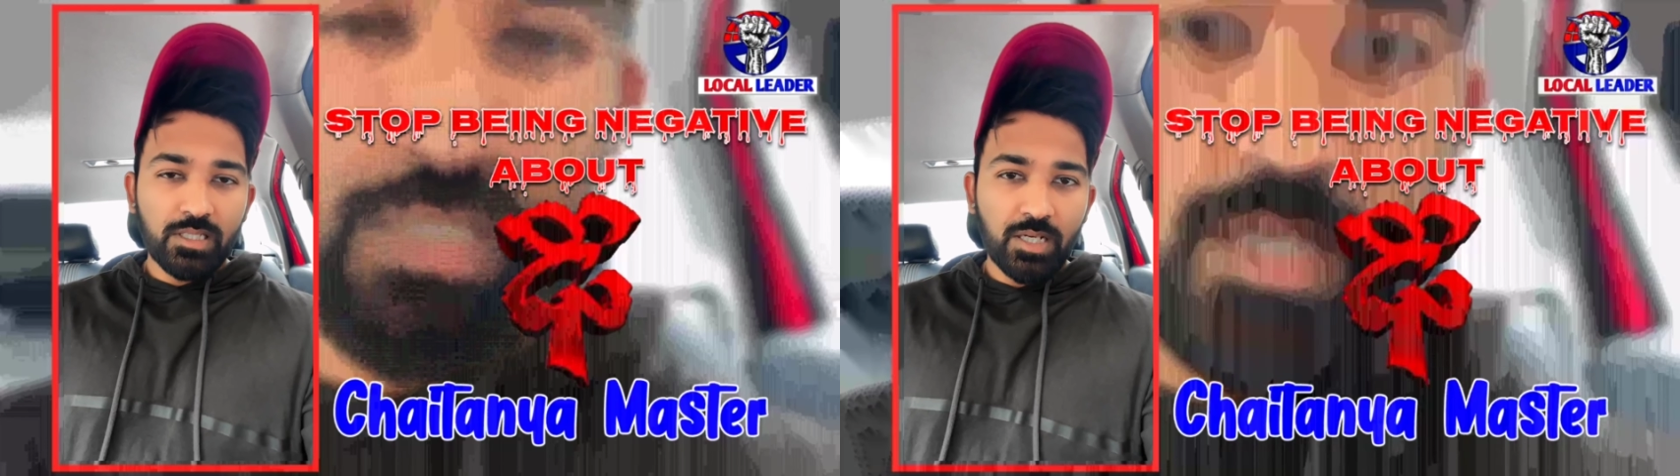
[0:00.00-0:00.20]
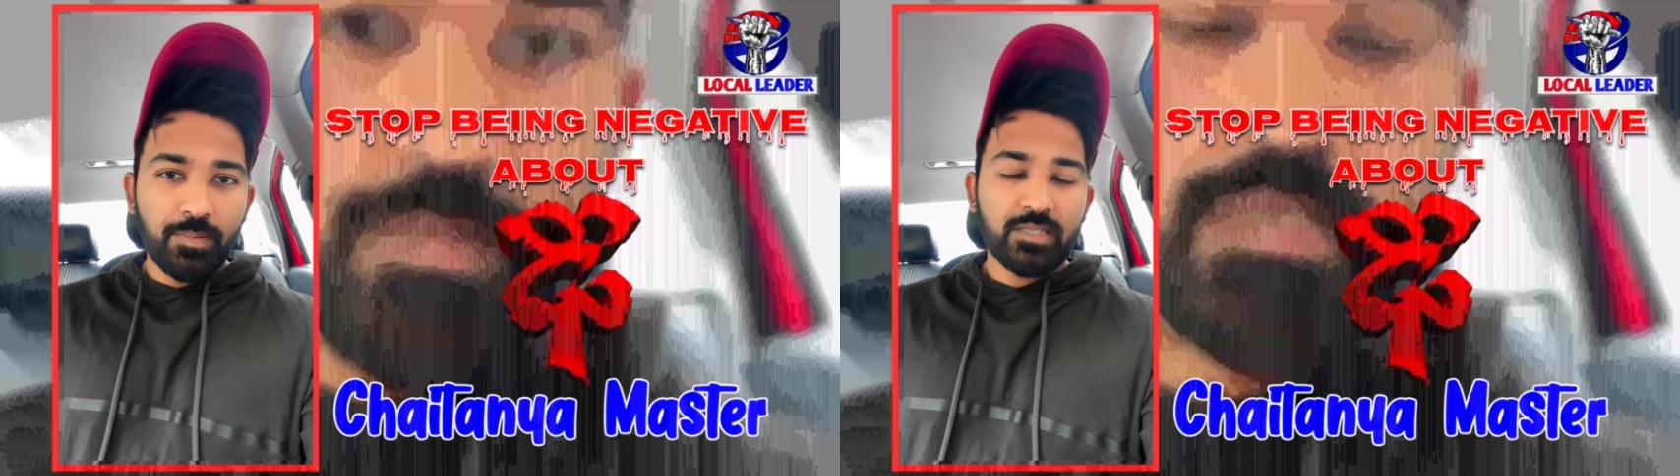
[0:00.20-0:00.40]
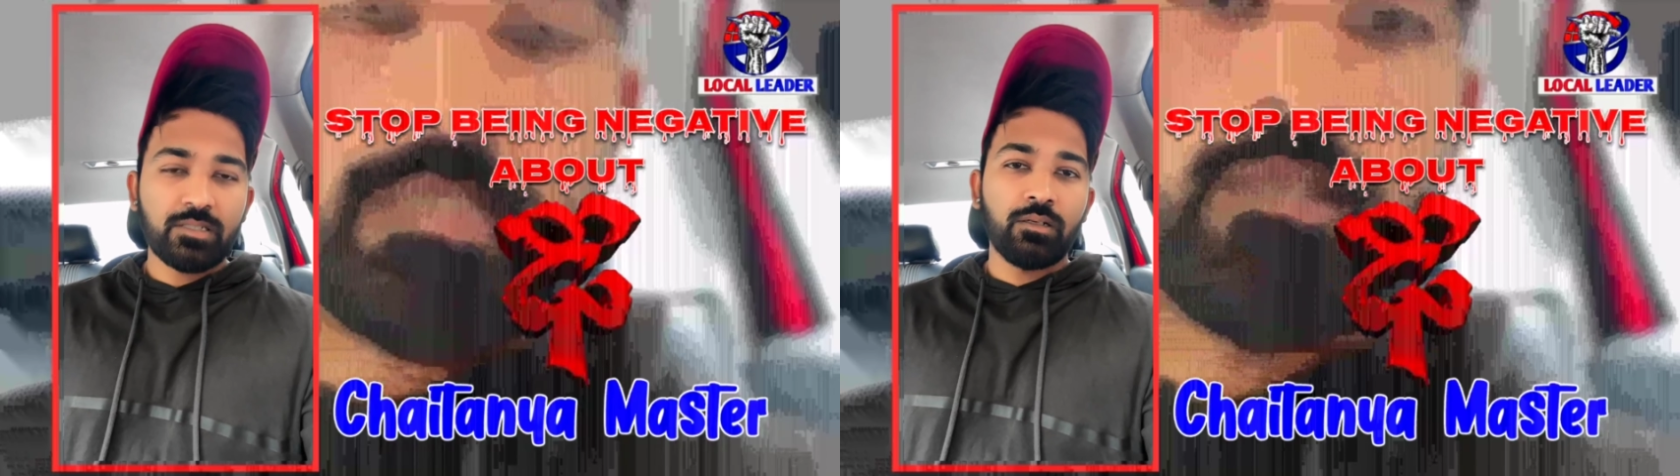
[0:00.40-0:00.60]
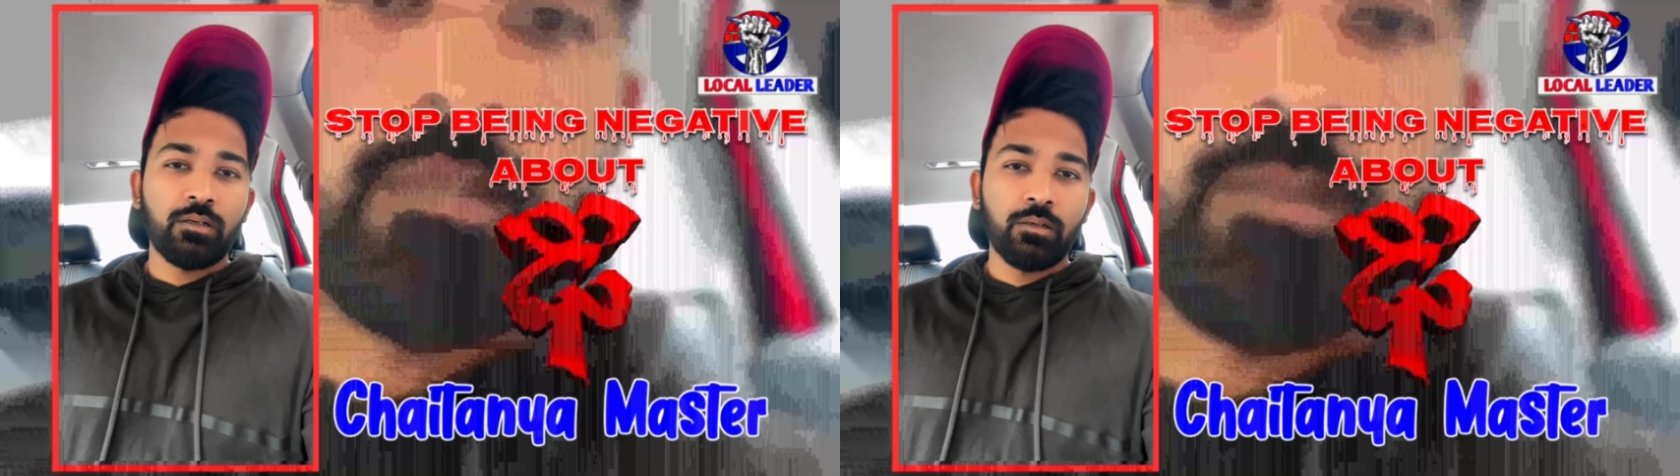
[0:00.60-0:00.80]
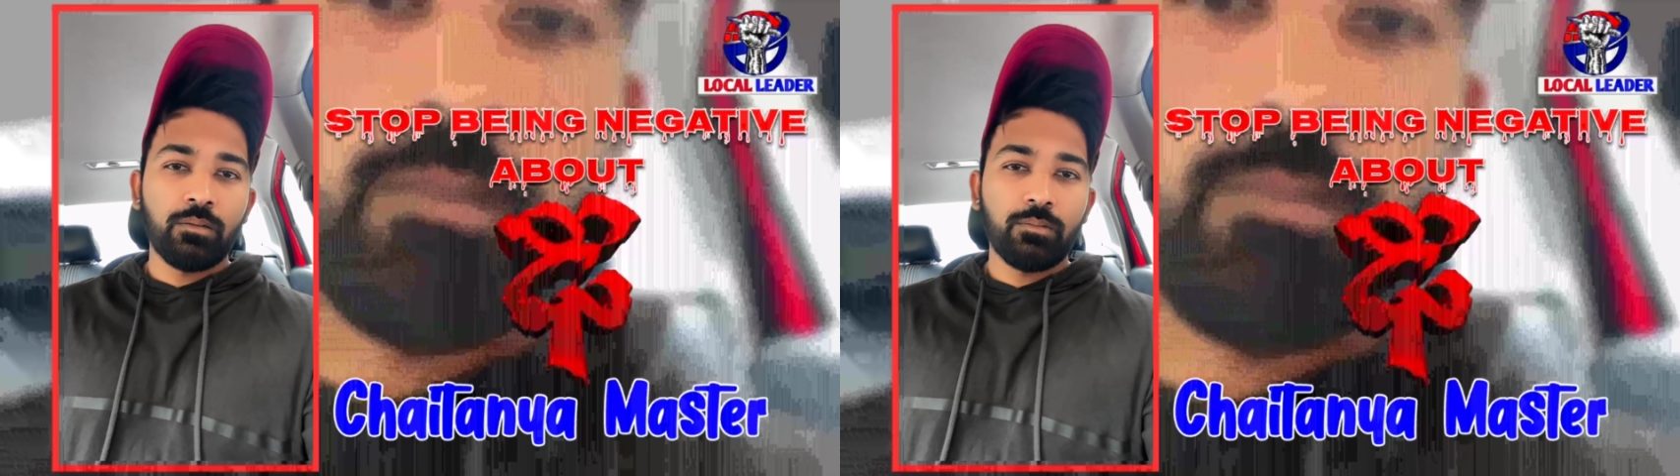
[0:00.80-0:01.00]
చైతన్య
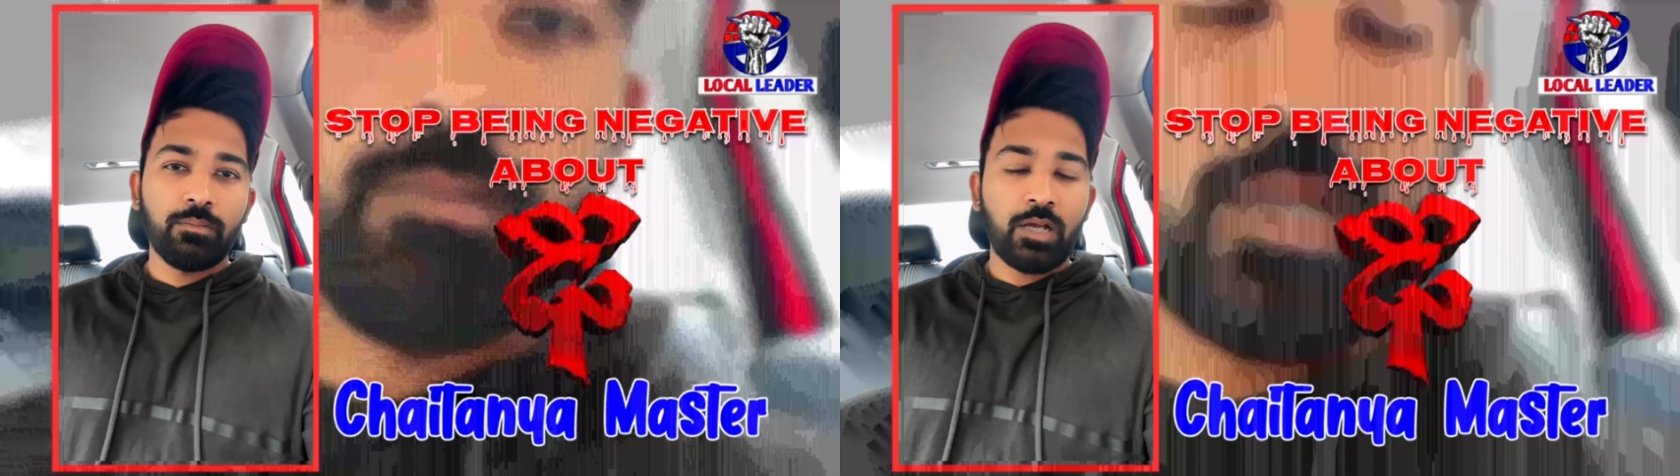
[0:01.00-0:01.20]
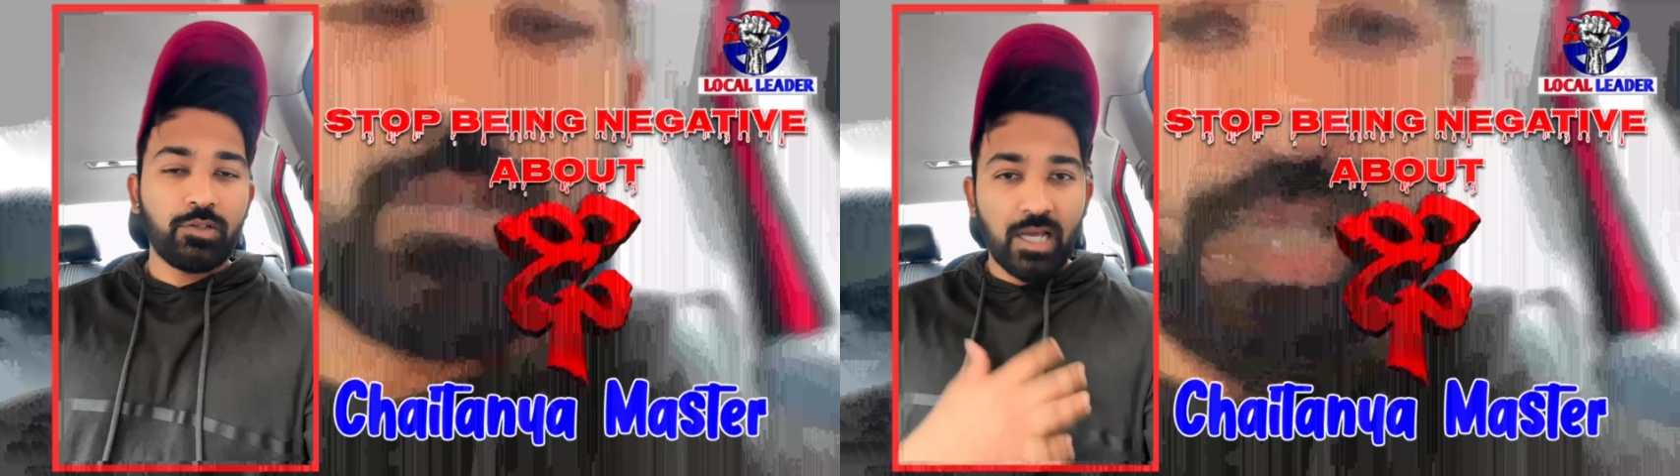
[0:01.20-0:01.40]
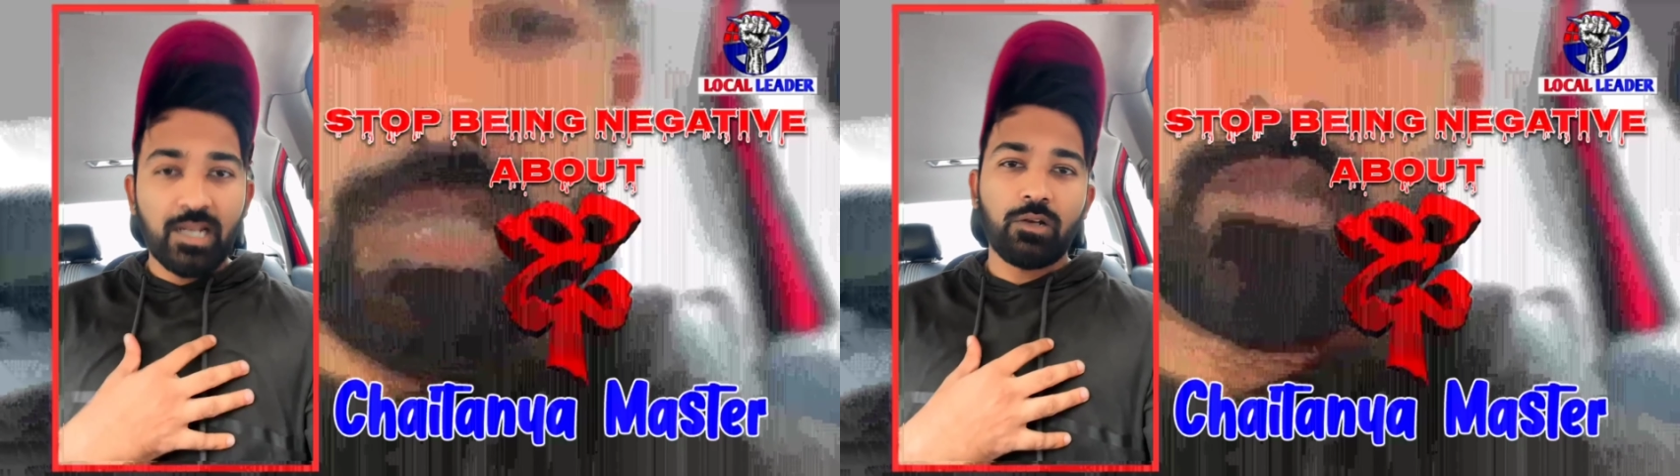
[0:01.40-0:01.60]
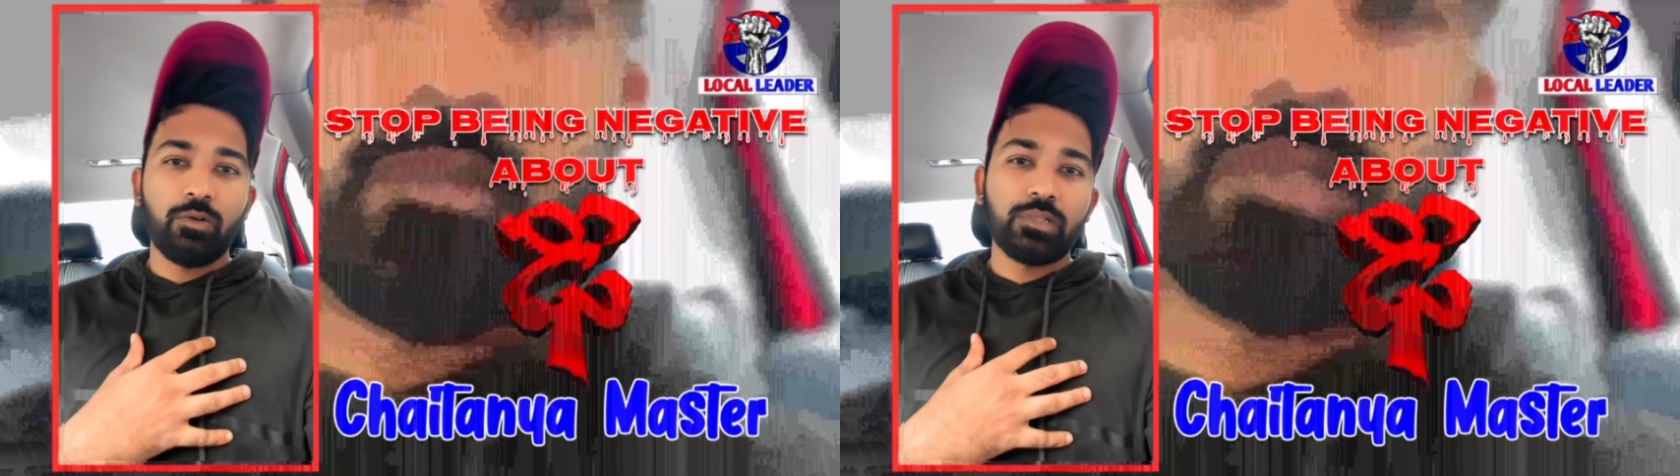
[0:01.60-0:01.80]
మాస్టర్ uh, నాకు చాలా